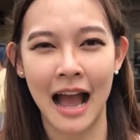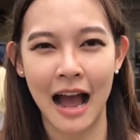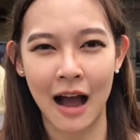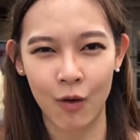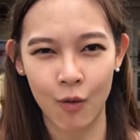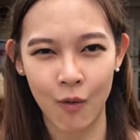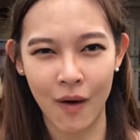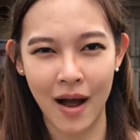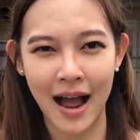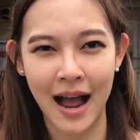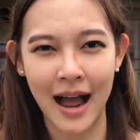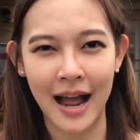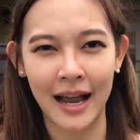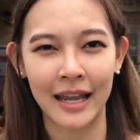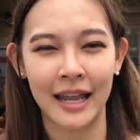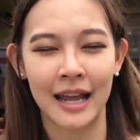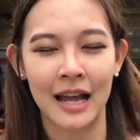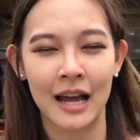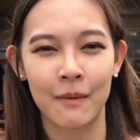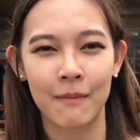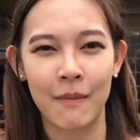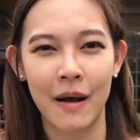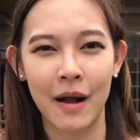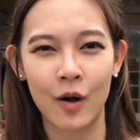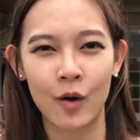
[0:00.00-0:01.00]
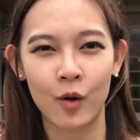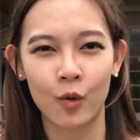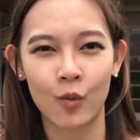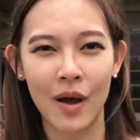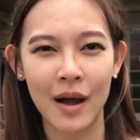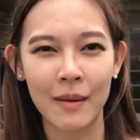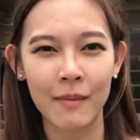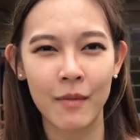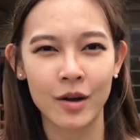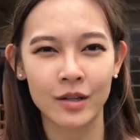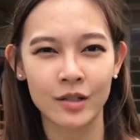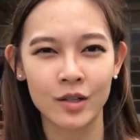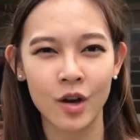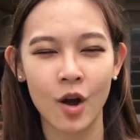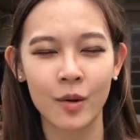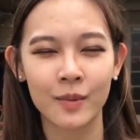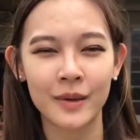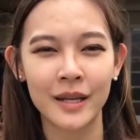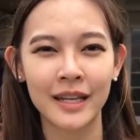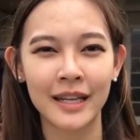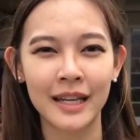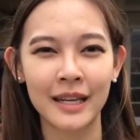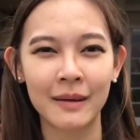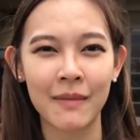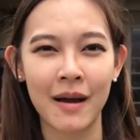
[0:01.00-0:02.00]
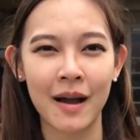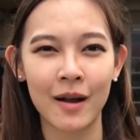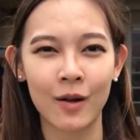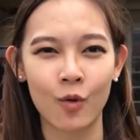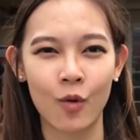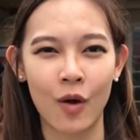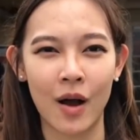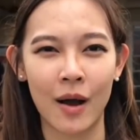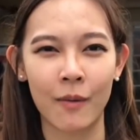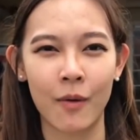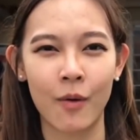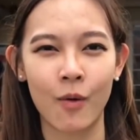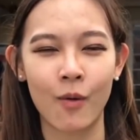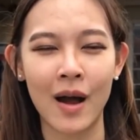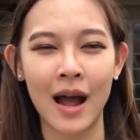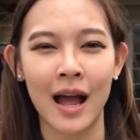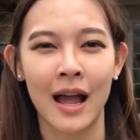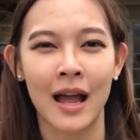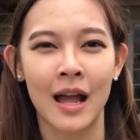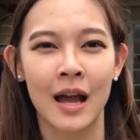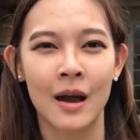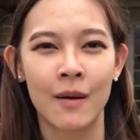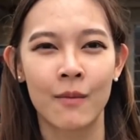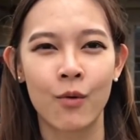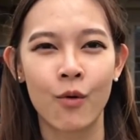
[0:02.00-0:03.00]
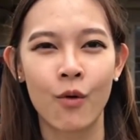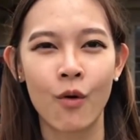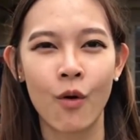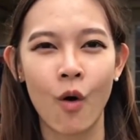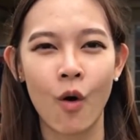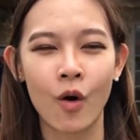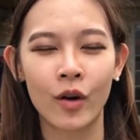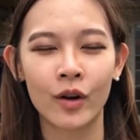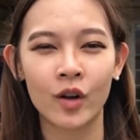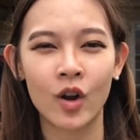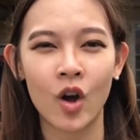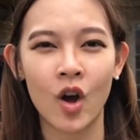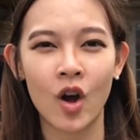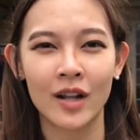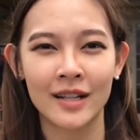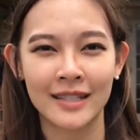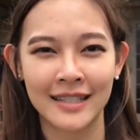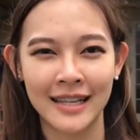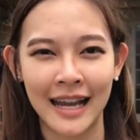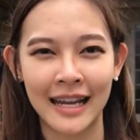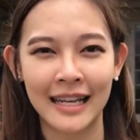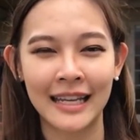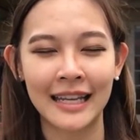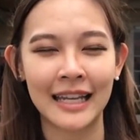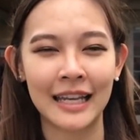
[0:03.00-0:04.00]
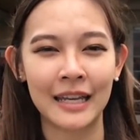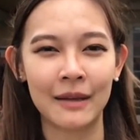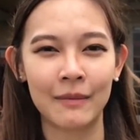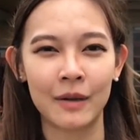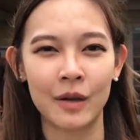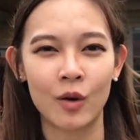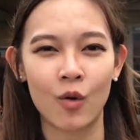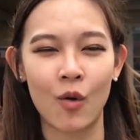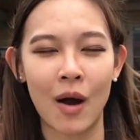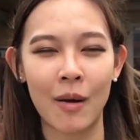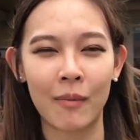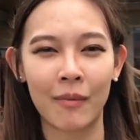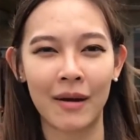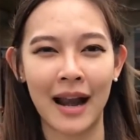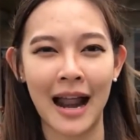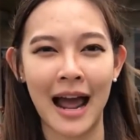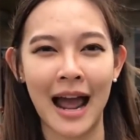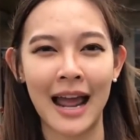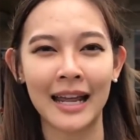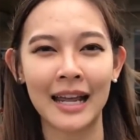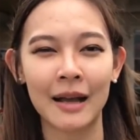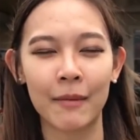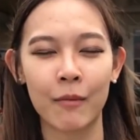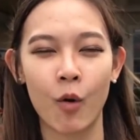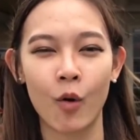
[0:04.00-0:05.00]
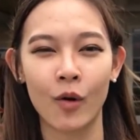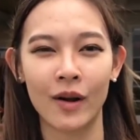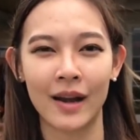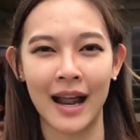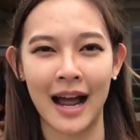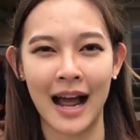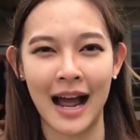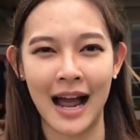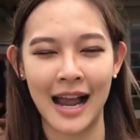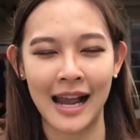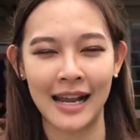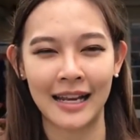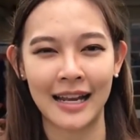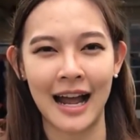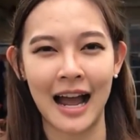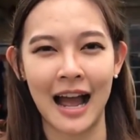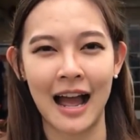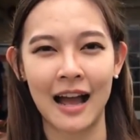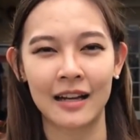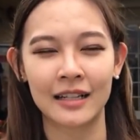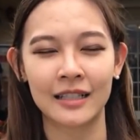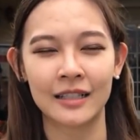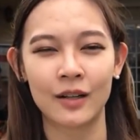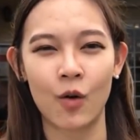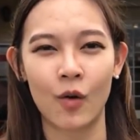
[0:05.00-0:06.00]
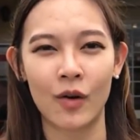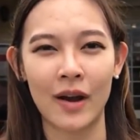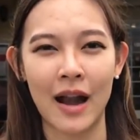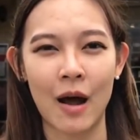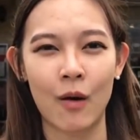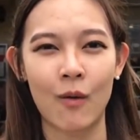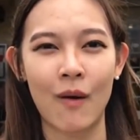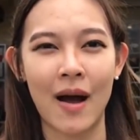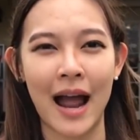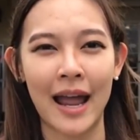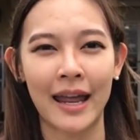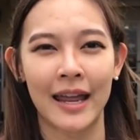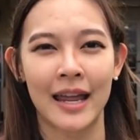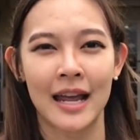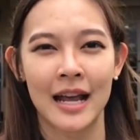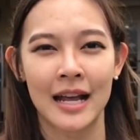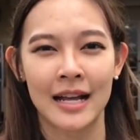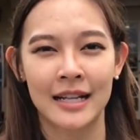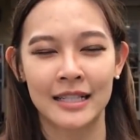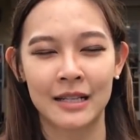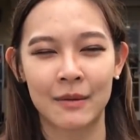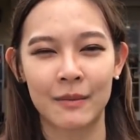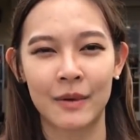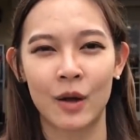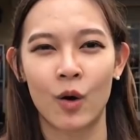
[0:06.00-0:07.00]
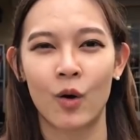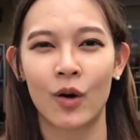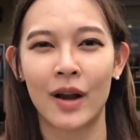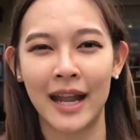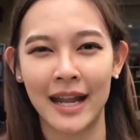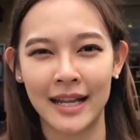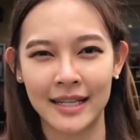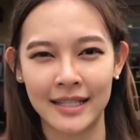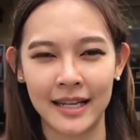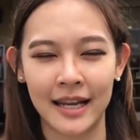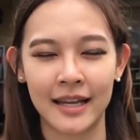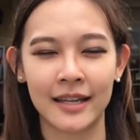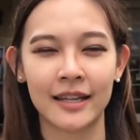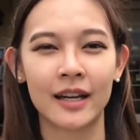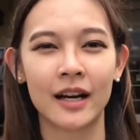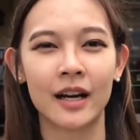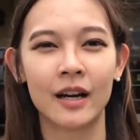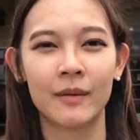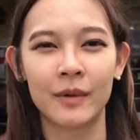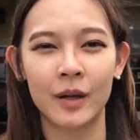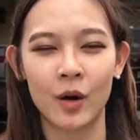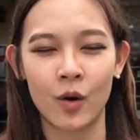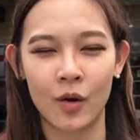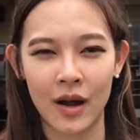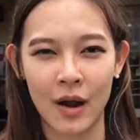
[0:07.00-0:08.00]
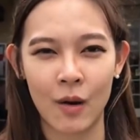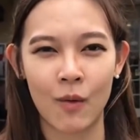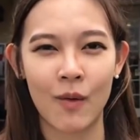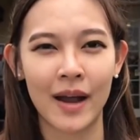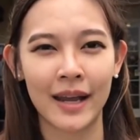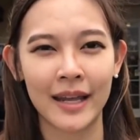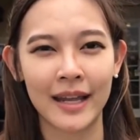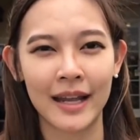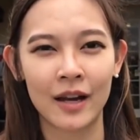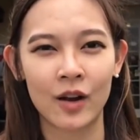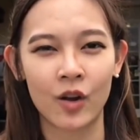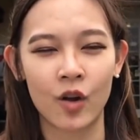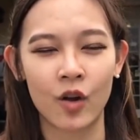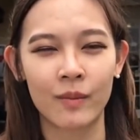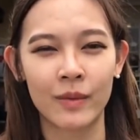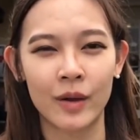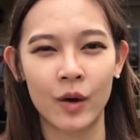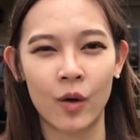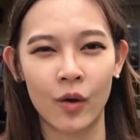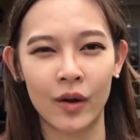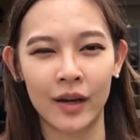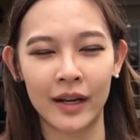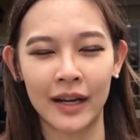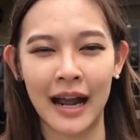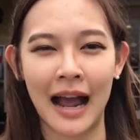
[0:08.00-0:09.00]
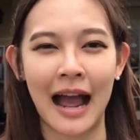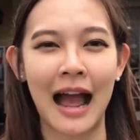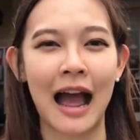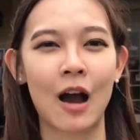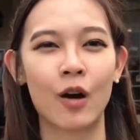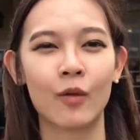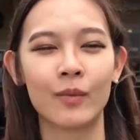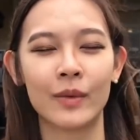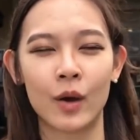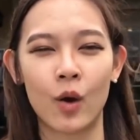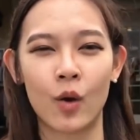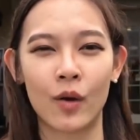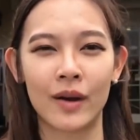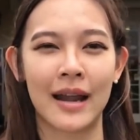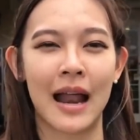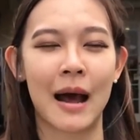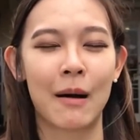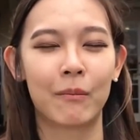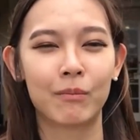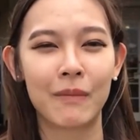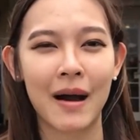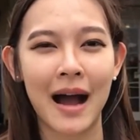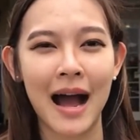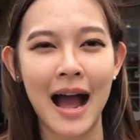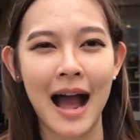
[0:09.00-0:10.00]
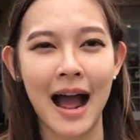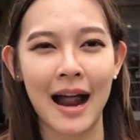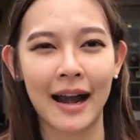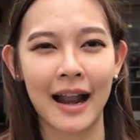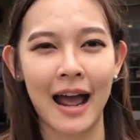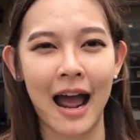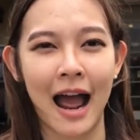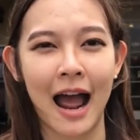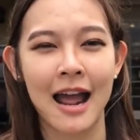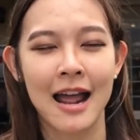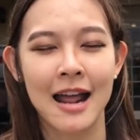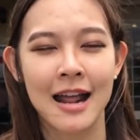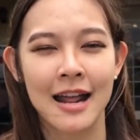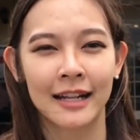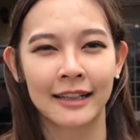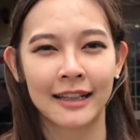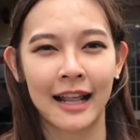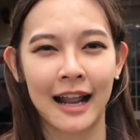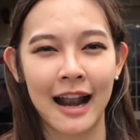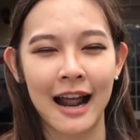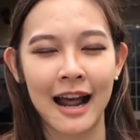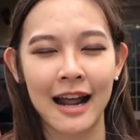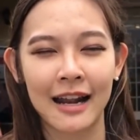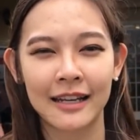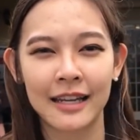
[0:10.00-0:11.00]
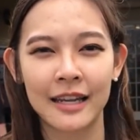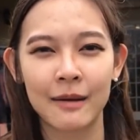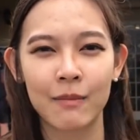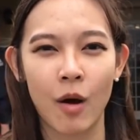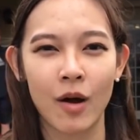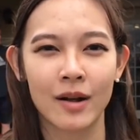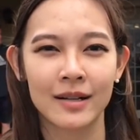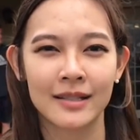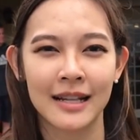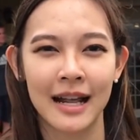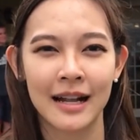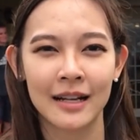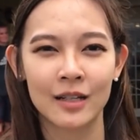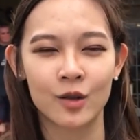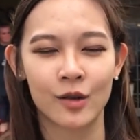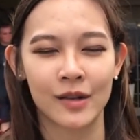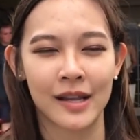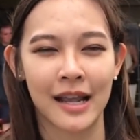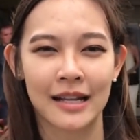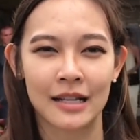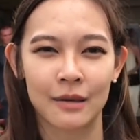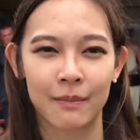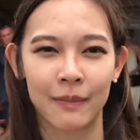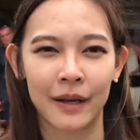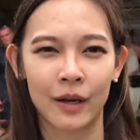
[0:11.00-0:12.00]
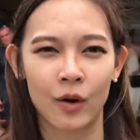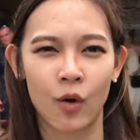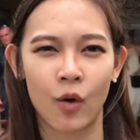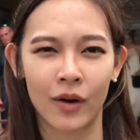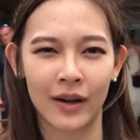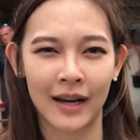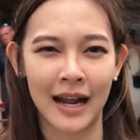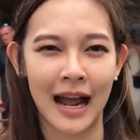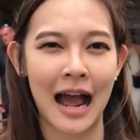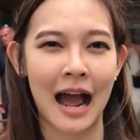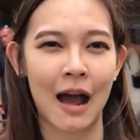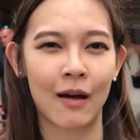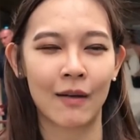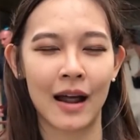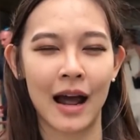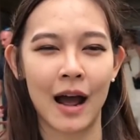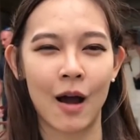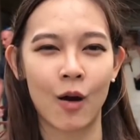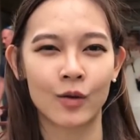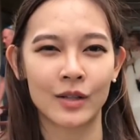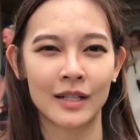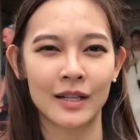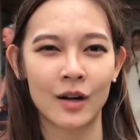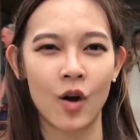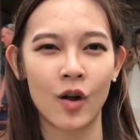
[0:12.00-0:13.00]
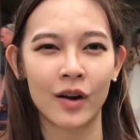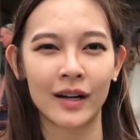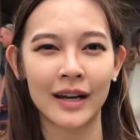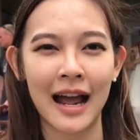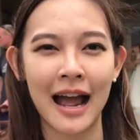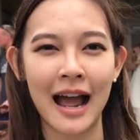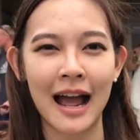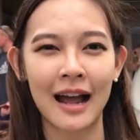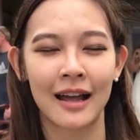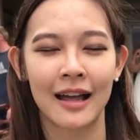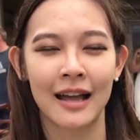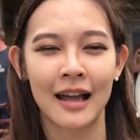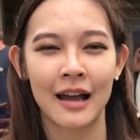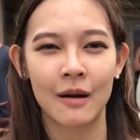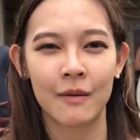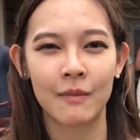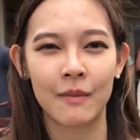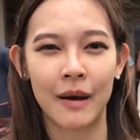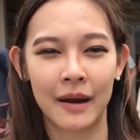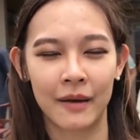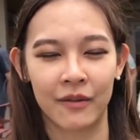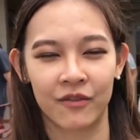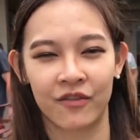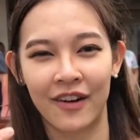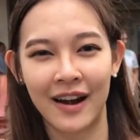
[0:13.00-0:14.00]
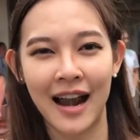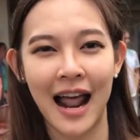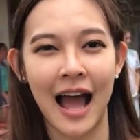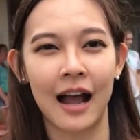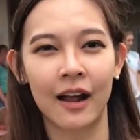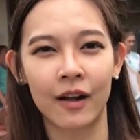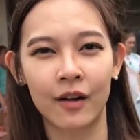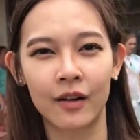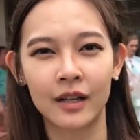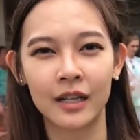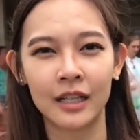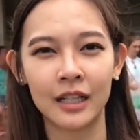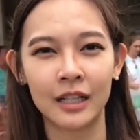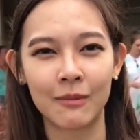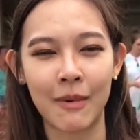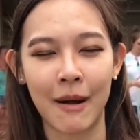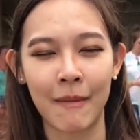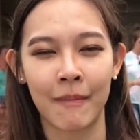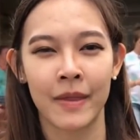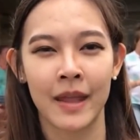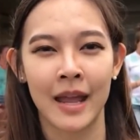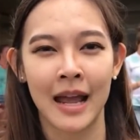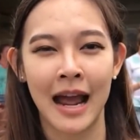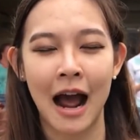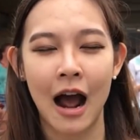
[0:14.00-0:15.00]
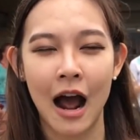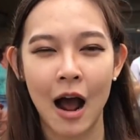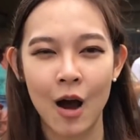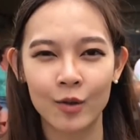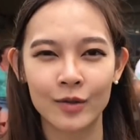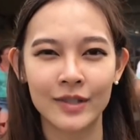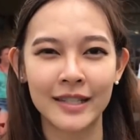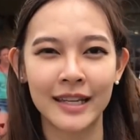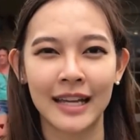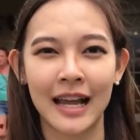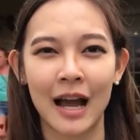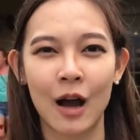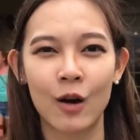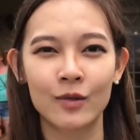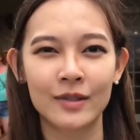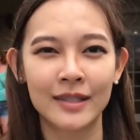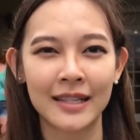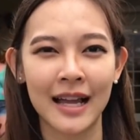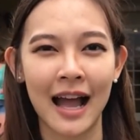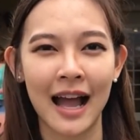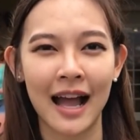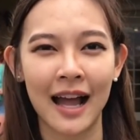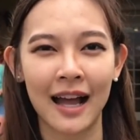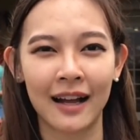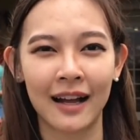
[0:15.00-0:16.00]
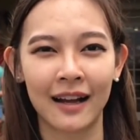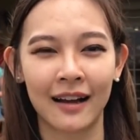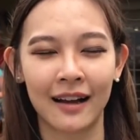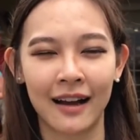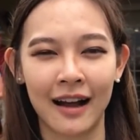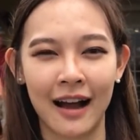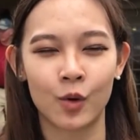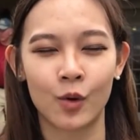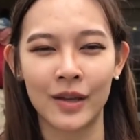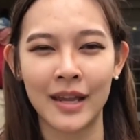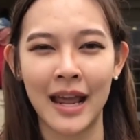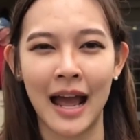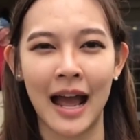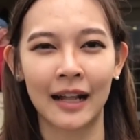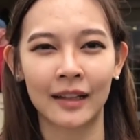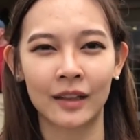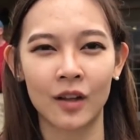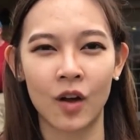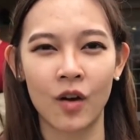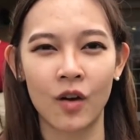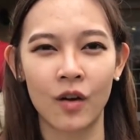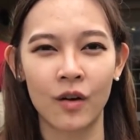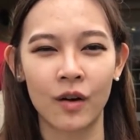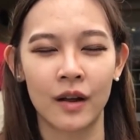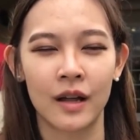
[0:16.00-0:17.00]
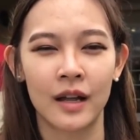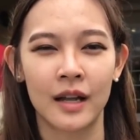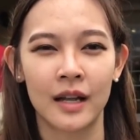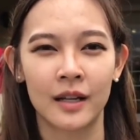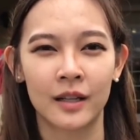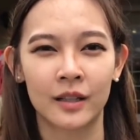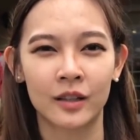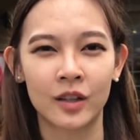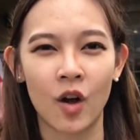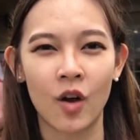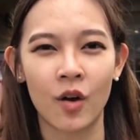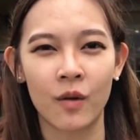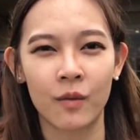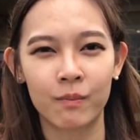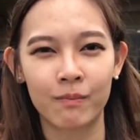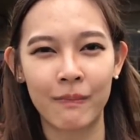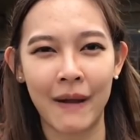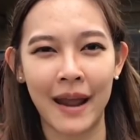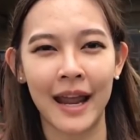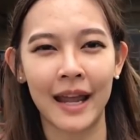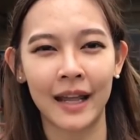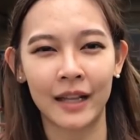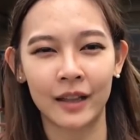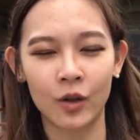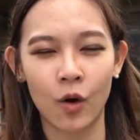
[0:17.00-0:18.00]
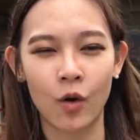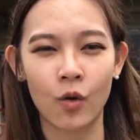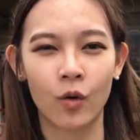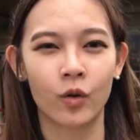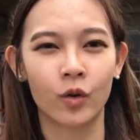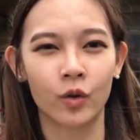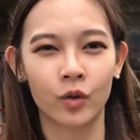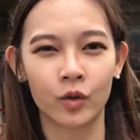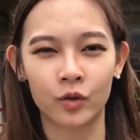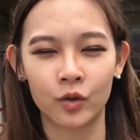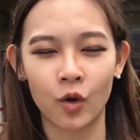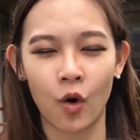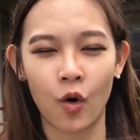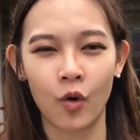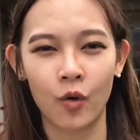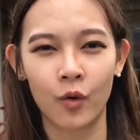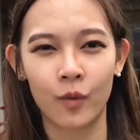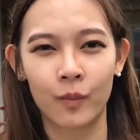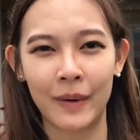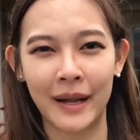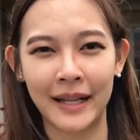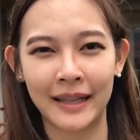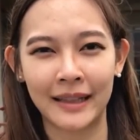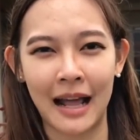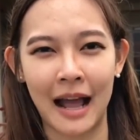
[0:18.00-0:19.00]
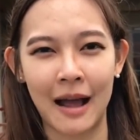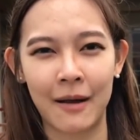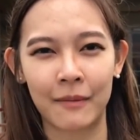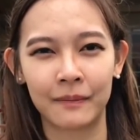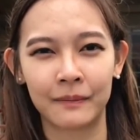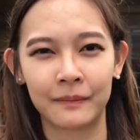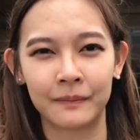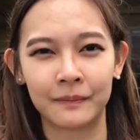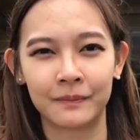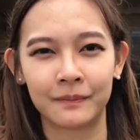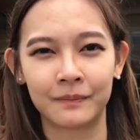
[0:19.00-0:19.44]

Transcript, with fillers: ฮาวายปรากฏว่าหมอชอบที่นี่มากกว่า เพราะว่าผู้คนก็ใจดีมีความคล้ายกับคนไทยนะคะคือคนฮาวายจะมีคนเอเชียเยอะมีคนฮาวายเนี่ยแล้วก็มีคนขาวมีคนดำบ้างนะคะแต่ถ้าที่บอสตันส่วนใหญ่จะเป็นคนขาวแล้วเขาจะค่อนข้างเหมือนฝรั่งก็คือแบบเอาจริงเอาจังทุกอย่างต้องต้องเป๊ะตรงตรงไปตาม